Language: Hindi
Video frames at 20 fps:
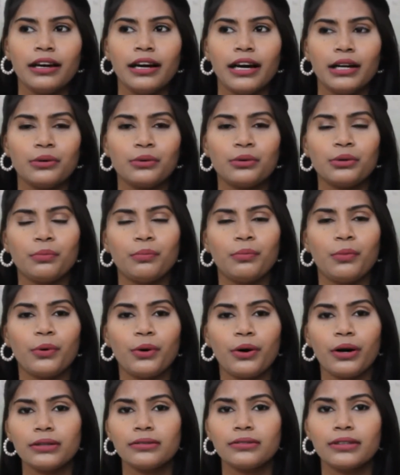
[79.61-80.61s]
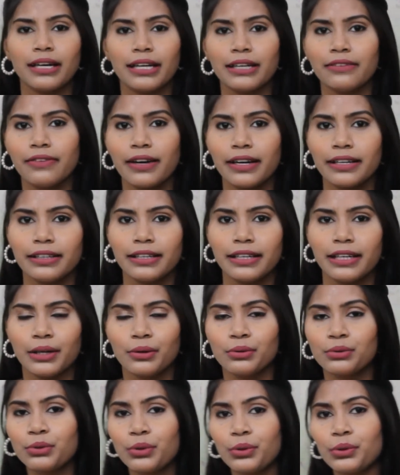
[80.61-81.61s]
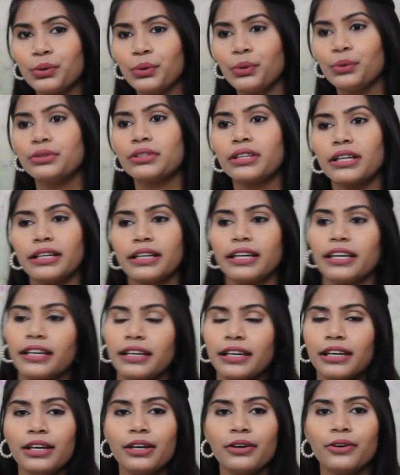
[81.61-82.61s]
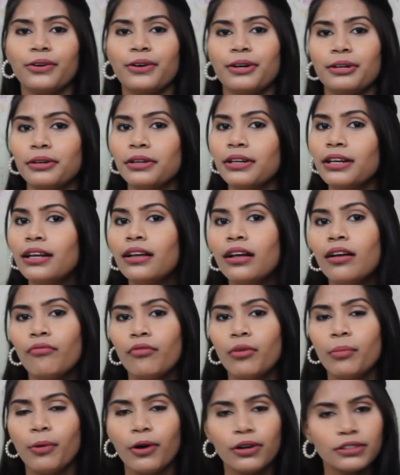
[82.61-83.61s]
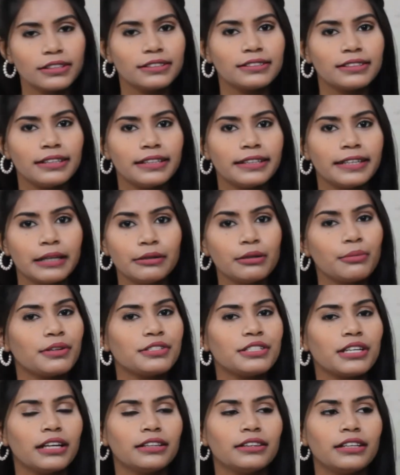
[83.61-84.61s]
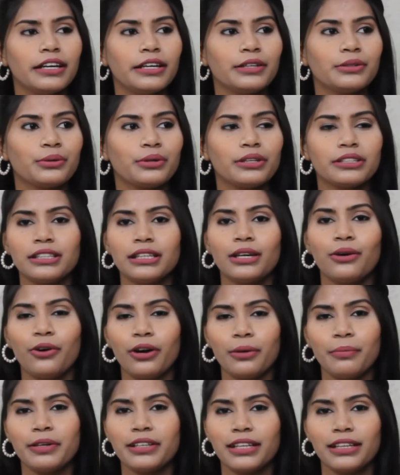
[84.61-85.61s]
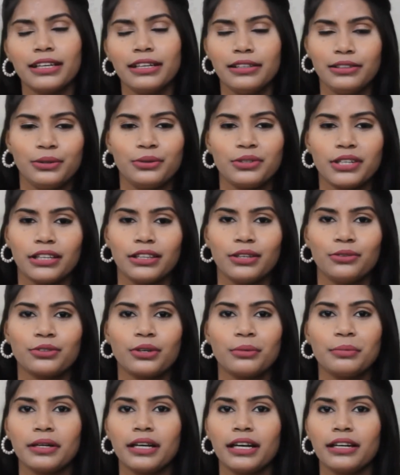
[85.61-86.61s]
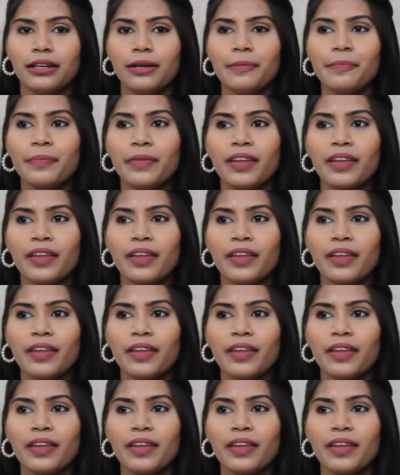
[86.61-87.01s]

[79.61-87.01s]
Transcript: आई डोंट नो बहुत सारे फ़ायदे हैं उसको यूज़ करने के और वो बहुत इजीली घर में बन जाता है सो इसलिए और भी ज़्यादा ईजी हो जाता है उसको बनाना